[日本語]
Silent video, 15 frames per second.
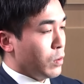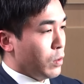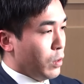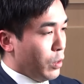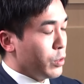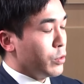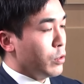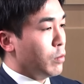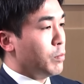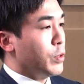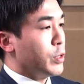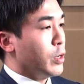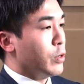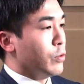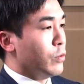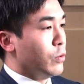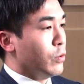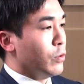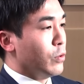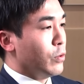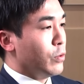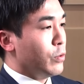はい、やっぱりあ
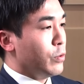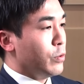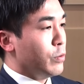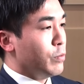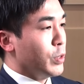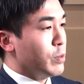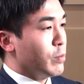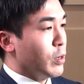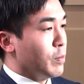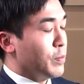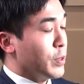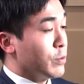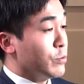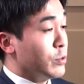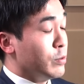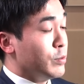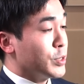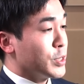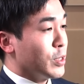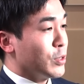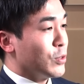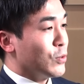の、まあ、今やっぱり振り飛
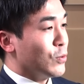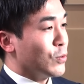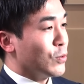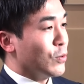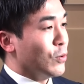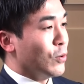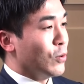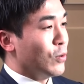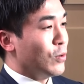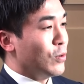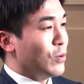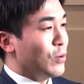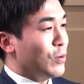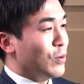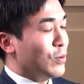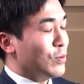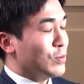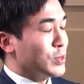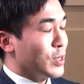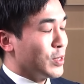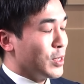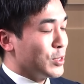車っていうと
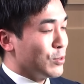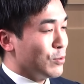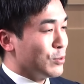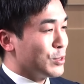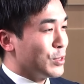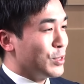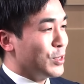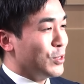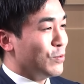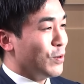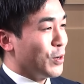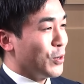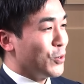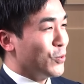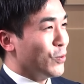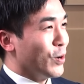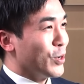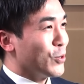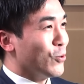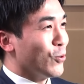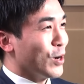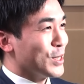絶対その次に言われるのが
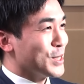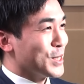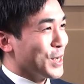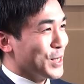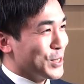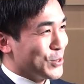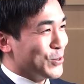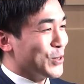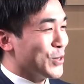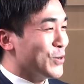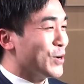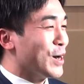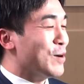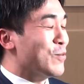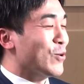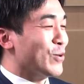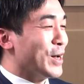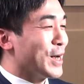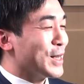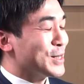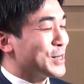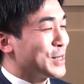評価値が低いっていうのがもう
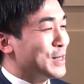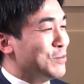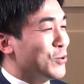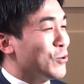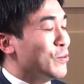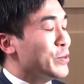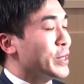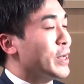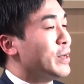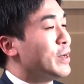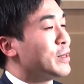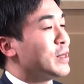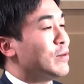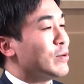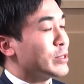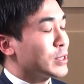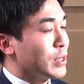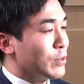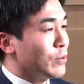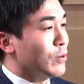なんかつきものみたいになってますけ